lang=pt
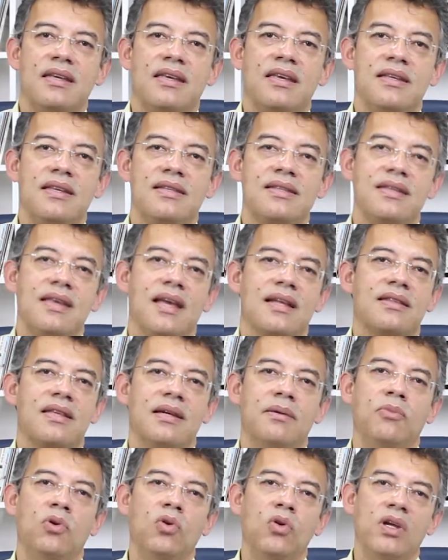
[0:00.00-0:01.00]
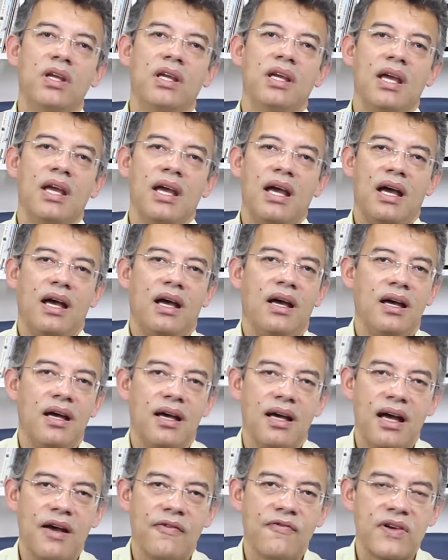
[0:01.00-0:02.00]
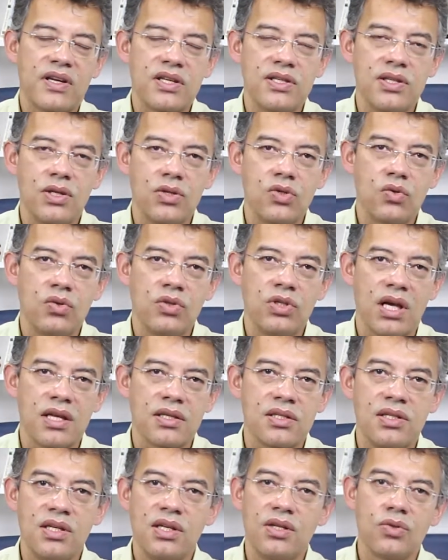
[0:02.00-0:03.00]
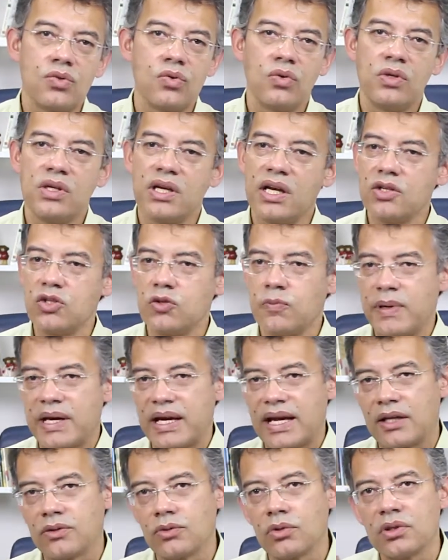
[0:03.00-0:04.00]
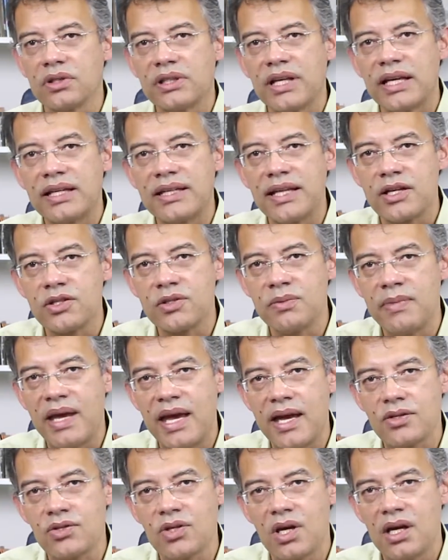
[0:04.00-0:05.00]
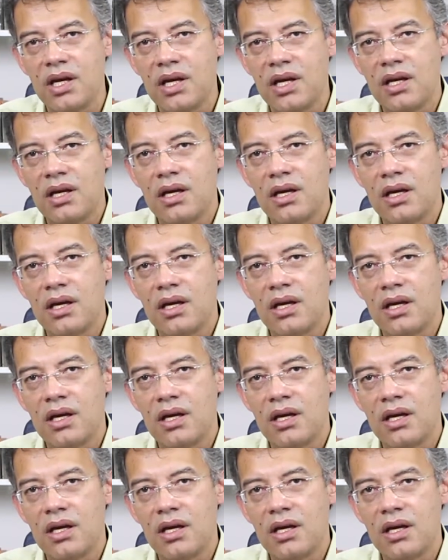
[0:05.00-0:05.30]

que se atribui a, Francisco de Assis, o grande pregador da Idade Média,